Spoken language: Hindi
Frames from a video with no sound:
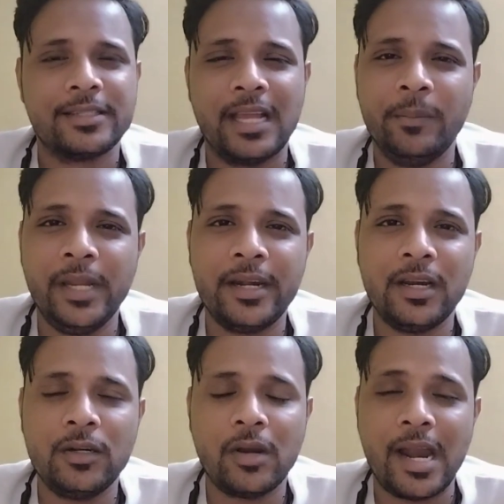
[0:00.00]
सेमी
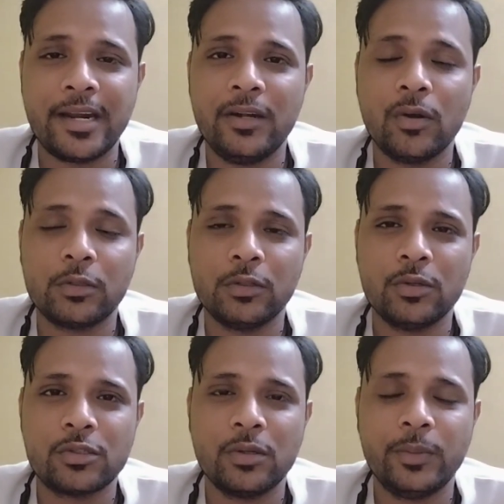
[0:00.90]
एडल्ट और एडल्ट डॉग तो
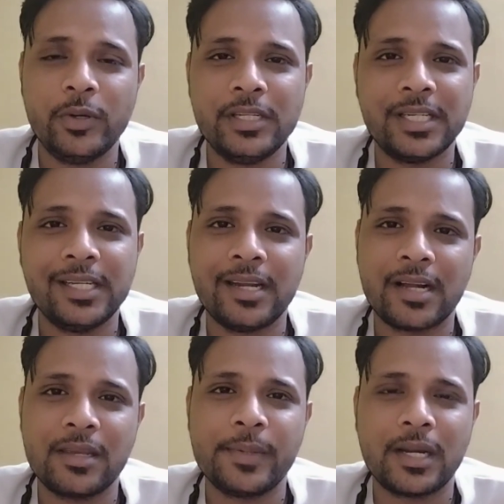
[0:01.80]
दोस्तों भूल ही जाइए
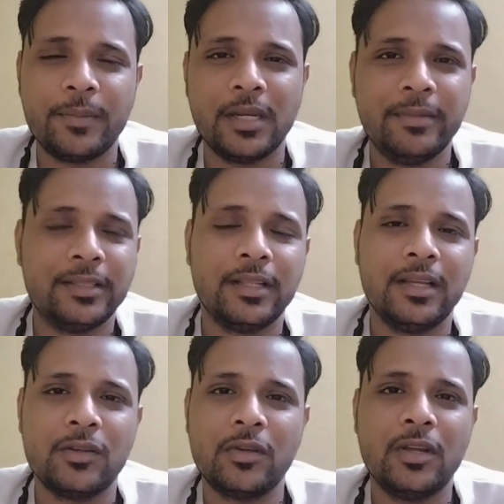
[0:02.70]
ना के बराबर ही मिलते
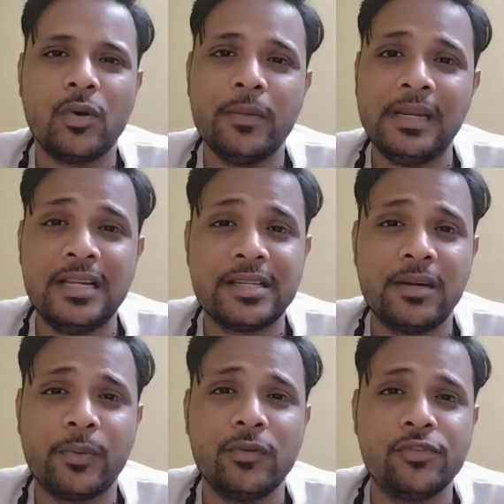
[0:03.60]
थे क्योंकि कोई भी
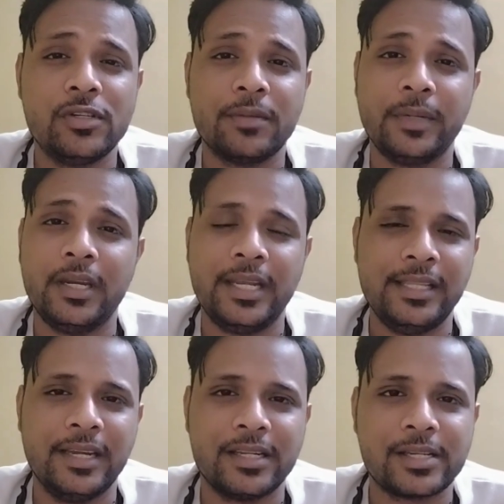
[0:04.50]
रिजल्ट प्रूफ चीज़ अपनी
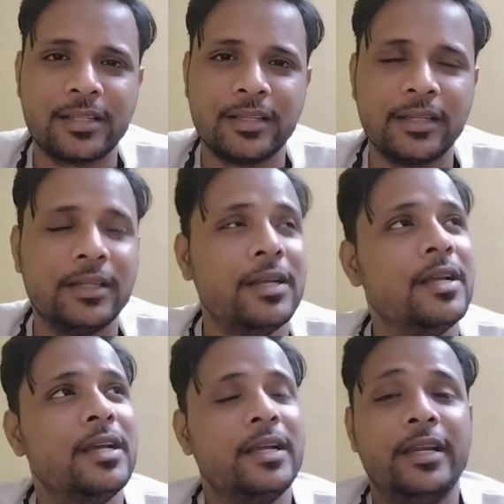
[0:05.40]
नहीं देना चाहता था
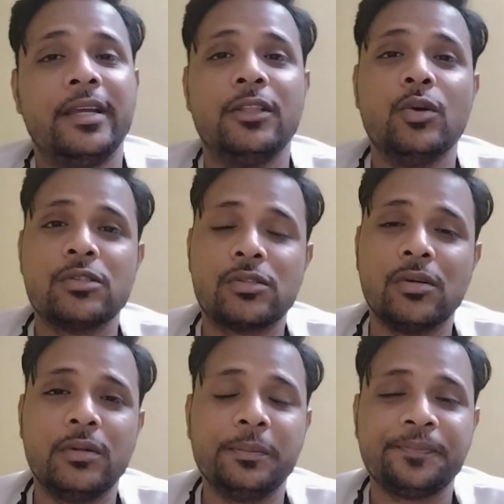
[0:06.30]
लेकिन
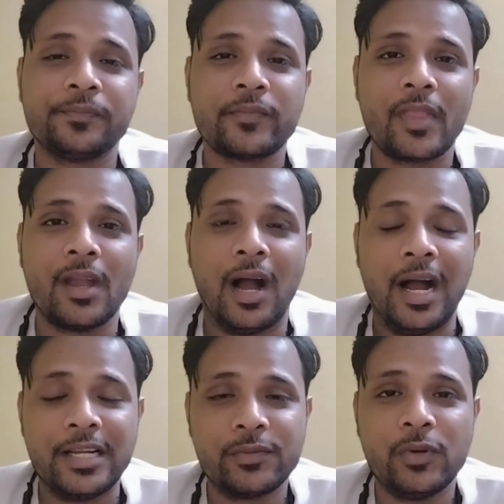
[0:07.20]
दोस्तों
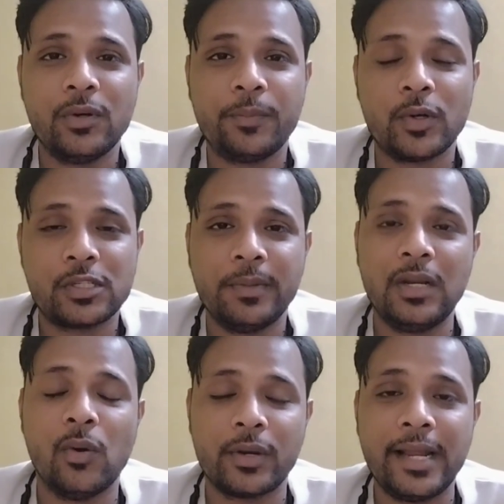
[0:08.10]
आज वो
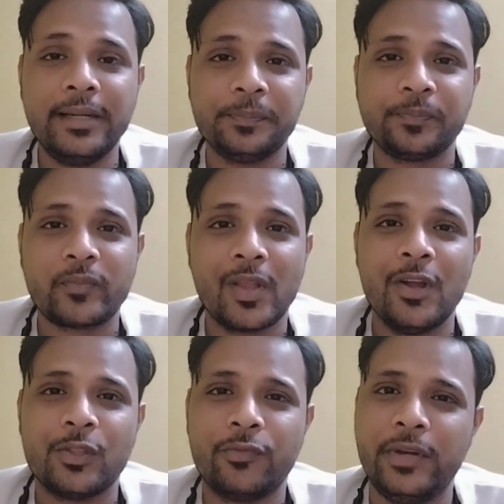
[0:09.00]
पॉसिबल हो रहा है
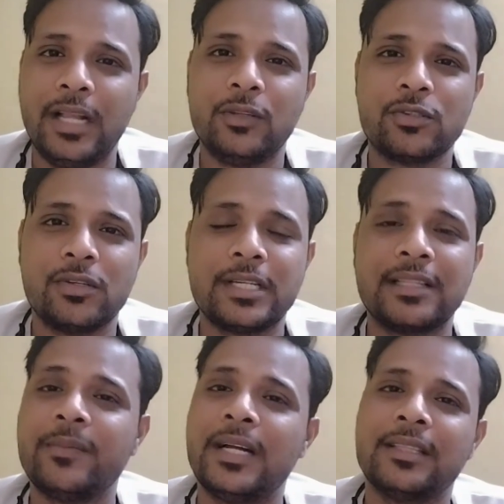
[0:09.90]
तो फिलहाल दोस्तों
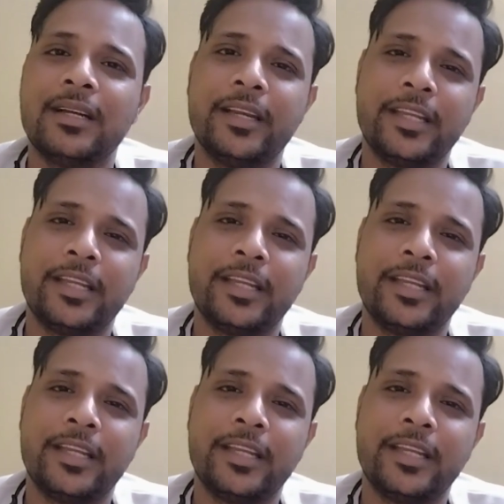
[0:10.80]
ज़्यादा बात ना